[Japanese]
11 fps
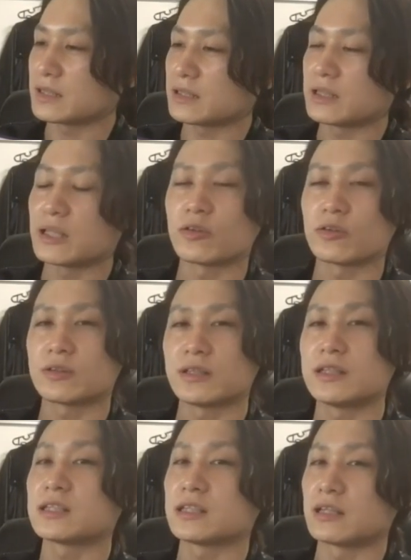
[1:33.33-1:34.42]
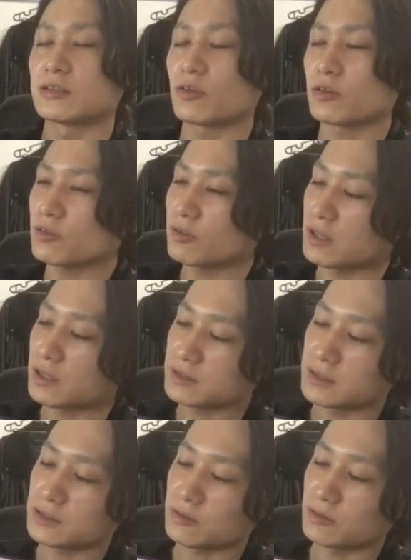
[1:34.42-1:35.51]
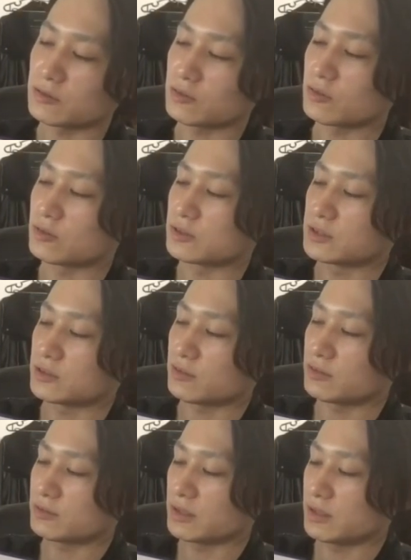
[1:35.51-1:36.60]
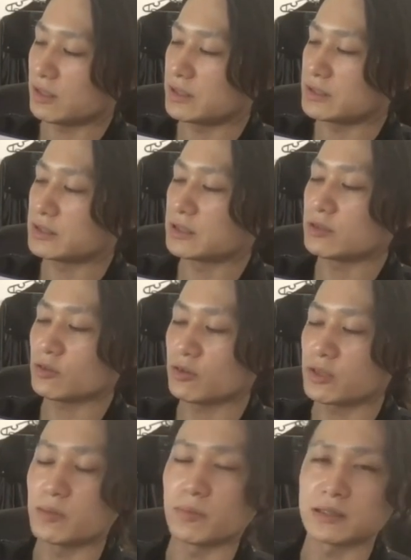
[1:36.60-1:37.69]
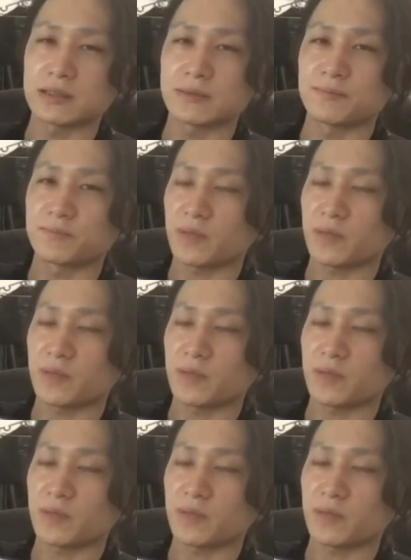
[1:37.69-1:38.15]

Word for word: 設定の一覧のことをアクセスコントロールリスト、ね、エーシーエル と言います。